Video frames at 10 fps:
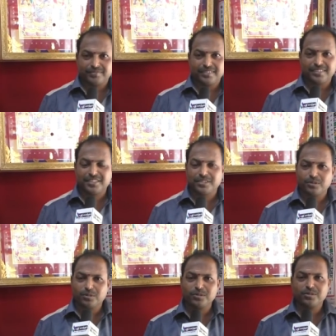ஸ்ரீ
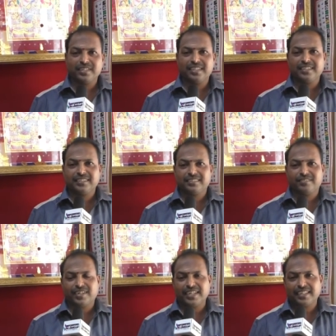குரு ஜுவல்லரி
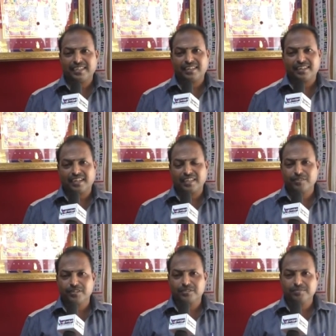வாடிக்கையாளர்
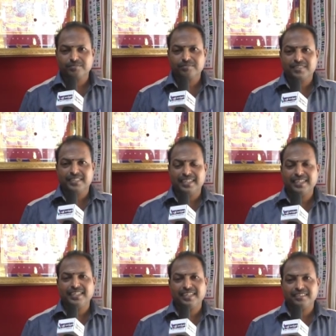அனைவருக்கும்
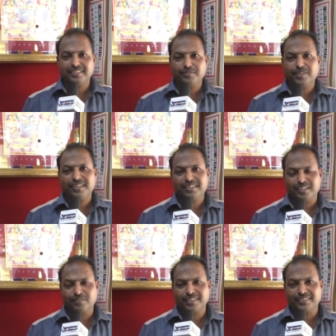இனிய தீபாவளி
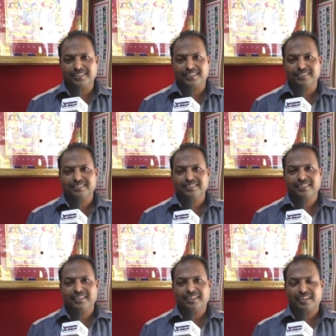நல்வாழ்த்துக்கள்
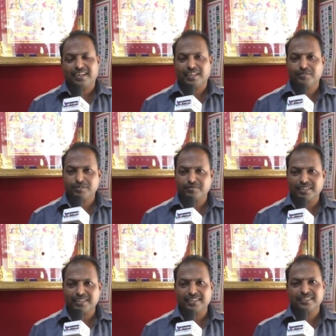அனைவரும்
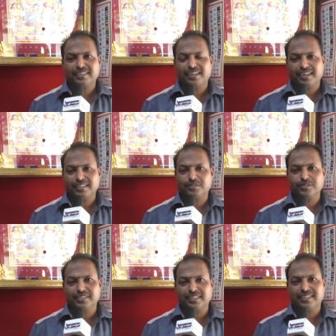வருக ஆதரவு
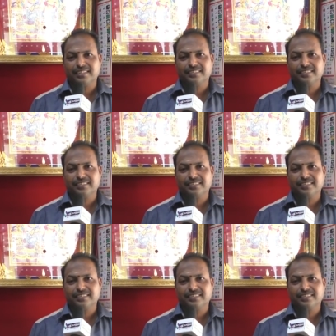தருக